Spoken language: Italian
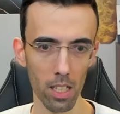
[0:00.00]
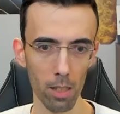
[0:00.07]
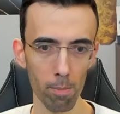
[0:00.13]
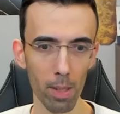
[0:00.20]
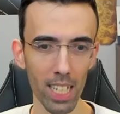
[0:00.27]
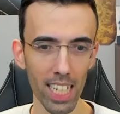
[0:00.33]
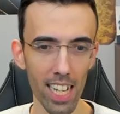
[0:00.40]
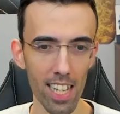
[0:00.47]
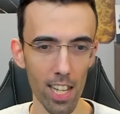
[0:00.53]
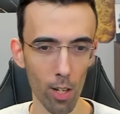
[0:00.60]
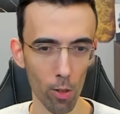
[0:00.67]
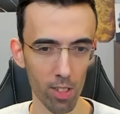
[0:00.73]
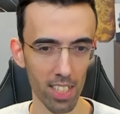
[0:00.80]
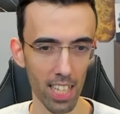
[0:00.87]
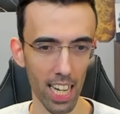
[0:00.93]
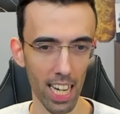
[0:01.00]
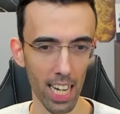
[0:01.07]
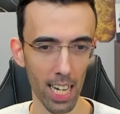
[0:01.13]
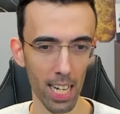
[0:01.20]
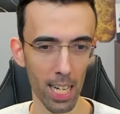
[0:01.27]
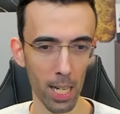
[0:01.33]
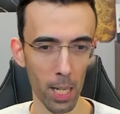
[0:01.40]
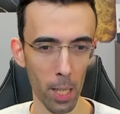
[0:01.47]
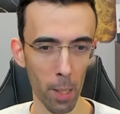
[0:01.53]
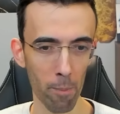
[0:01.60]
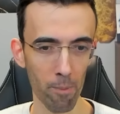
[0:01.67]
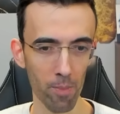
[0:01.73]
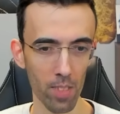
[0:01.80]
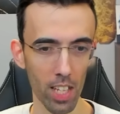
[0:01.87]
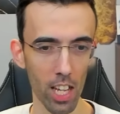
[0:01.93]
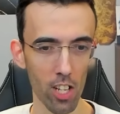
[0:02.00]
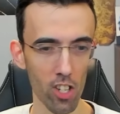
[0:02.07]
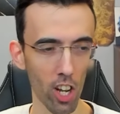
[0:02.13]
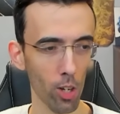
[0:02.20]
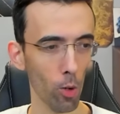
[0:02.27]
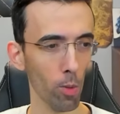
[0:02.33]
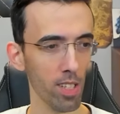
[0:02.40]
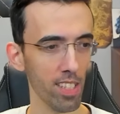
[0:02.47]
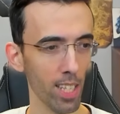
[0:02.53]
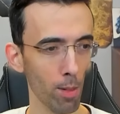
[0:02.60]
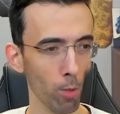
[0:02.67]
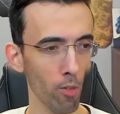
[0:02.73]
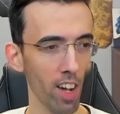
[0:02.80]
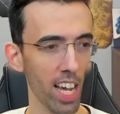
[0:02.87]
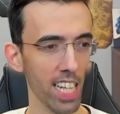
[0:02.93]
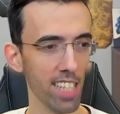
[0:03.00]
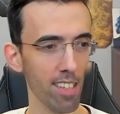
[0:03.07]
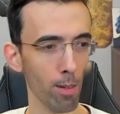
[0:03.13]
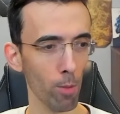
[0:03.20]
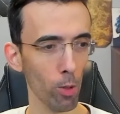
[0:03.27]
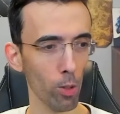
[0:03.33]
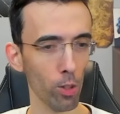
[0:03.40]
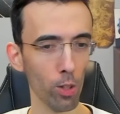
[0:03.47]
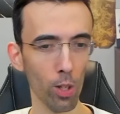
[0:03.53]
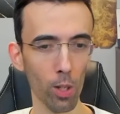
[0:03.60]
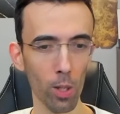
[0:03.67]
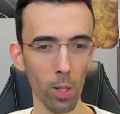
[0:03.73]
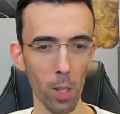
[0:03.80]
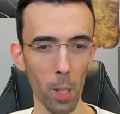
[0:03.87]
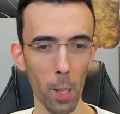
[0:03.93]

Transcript: Perché glielo sta... C'hanno cioè questa movenza molto...